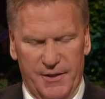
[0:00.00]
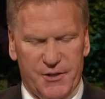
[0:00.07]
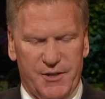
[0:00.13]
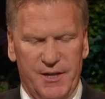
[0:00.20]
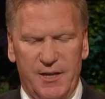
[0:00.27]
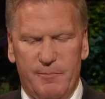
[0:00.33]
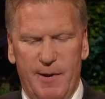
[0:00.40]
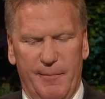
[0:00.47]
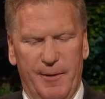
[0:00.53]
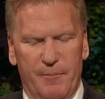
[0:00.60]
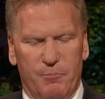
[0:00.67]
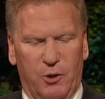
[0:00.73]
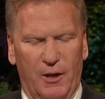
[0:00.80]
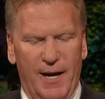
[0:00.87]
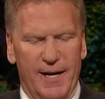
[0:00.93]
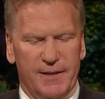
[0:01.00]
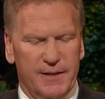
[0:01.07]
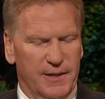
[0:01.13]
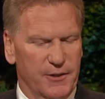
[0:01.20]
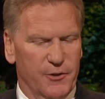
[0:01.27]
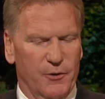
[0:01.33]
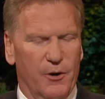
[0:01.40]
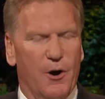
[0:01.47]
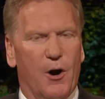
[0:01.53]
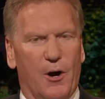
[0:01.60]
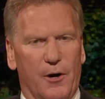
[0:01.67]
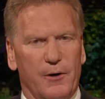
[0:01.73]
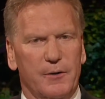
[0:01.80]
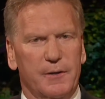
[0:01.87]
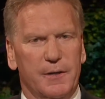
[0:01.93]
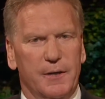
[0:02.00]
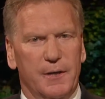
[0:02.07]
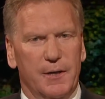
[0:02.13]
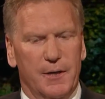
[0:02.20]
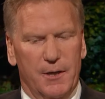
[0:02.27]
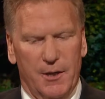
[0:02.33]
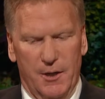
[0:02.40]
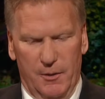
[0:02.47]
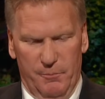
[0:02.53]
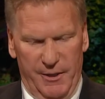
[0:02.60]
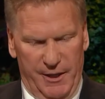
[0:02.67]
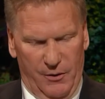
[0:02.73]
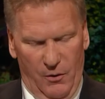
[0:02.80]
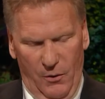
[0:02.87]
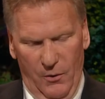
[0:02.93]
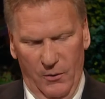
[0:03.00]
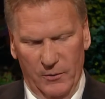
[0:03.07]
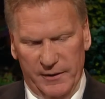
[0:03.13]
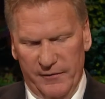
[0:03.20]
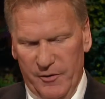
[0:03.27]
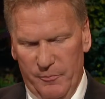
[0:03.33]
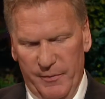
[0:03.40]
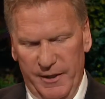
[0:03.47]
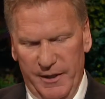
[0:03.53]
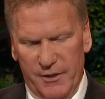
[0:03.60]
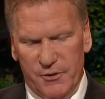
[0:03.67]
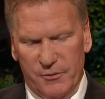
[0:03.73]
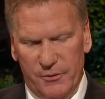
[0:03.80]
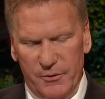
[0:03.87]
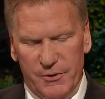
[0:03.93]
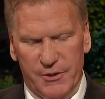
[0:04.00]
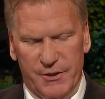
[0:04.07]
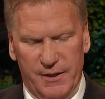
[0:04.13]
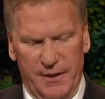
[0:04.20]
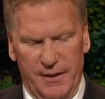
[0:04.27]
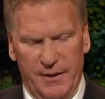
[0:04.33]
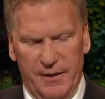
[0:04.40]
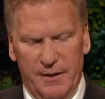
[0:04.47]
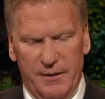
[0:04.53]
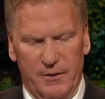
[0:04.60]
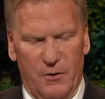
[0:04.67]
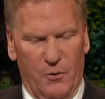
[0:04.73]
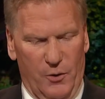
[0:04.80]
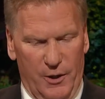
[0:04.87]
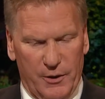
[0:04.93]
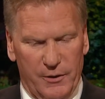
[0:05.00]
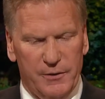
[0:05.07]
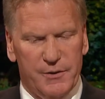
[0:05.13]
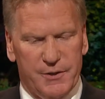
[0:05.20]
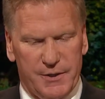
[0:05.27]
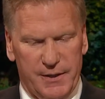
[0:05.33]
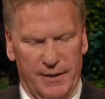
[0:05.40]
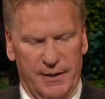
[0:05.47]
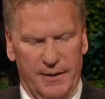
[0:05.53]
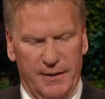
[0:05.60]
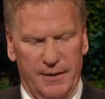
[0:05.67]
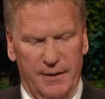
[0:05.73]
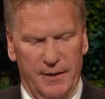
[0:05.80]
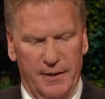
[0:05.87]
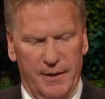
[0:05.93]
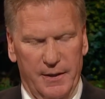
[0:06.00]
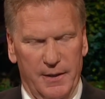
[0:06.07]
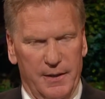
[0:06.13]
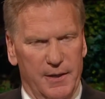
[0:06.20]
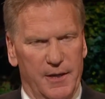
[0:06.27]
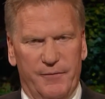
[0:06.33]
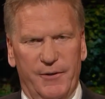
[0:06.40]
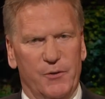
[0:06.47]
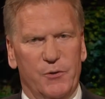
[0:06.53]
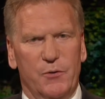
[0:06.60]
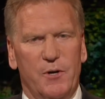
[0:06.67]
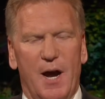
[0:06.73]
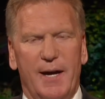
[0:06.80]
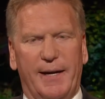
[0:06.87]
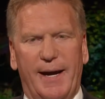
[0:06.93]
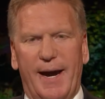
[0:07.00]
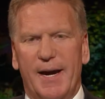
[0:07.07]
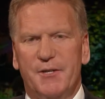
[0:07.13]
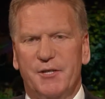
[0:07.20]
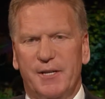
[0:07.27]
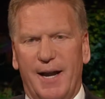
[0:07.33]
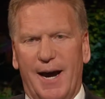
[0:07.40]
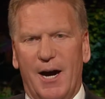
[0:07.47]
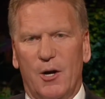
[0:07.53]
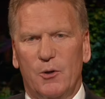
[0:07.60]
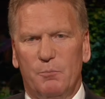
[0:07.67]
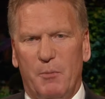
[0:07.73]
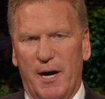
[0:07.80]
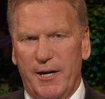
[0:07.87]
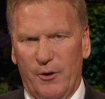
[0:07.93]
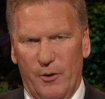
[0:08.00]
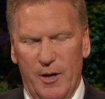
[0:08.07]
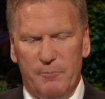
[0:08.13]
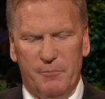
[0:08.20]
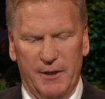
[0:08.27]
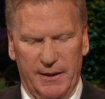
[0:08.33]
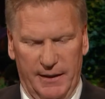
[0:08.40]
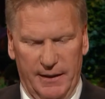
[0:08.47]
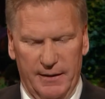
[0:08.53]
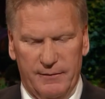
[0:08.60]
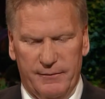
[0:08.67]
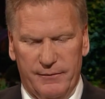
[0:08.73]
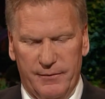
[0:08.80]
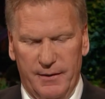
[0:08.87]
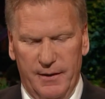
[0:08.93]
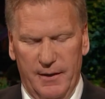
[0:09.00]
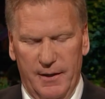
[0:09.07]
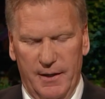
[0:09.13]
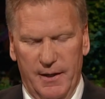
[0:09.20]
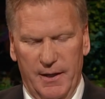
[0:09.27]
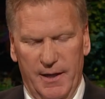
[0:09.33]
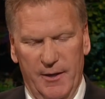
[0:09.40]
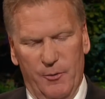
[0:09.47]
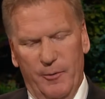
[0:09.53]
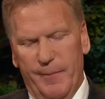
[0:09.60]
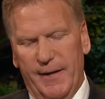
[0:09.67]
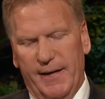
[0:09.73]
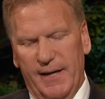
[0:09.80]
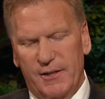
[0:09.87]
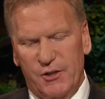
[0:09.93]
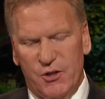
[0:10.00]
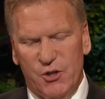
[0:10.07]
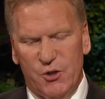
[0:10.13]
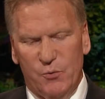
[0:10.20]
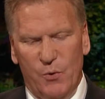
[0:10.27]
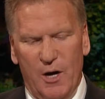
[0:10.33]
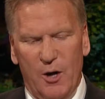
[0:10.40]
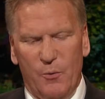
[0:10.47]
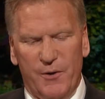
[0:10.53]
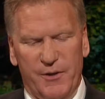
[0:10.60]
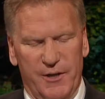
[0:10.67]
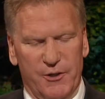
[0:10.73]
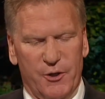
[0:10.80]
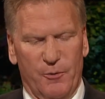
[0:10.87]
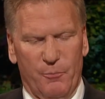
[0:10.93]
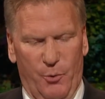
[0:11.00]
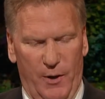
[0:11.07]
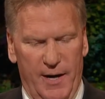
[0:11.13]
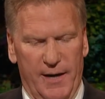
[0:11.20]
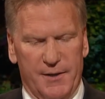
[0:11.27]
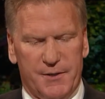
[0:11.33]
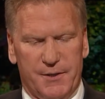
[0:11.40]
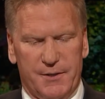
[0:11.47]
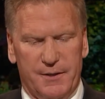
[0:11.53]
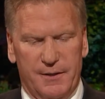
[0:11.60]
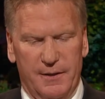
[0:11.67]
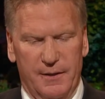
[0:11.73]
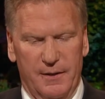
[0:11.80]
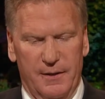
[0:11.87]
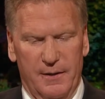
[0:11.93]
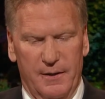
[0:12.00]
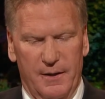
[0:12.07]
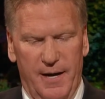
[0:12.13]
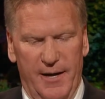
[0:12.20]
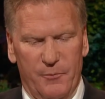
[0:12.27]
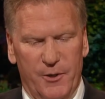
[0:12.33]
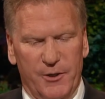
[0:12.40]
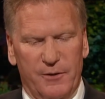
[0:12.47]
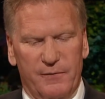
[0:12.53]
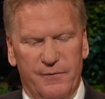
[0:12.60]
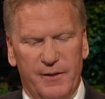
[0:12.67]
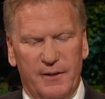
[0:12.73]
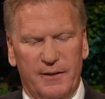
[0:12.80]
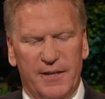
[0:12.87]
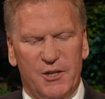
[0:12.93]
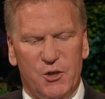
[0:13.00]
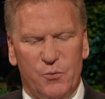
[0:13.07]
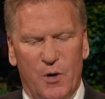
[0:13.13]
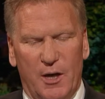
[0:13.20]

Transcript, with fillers: 如果你们让出地方，使种子能种在你们心中，看啊，如果那是一粒真正的种子，或是一粒好种子，如果你们不用自己的不相信把种子挤出去，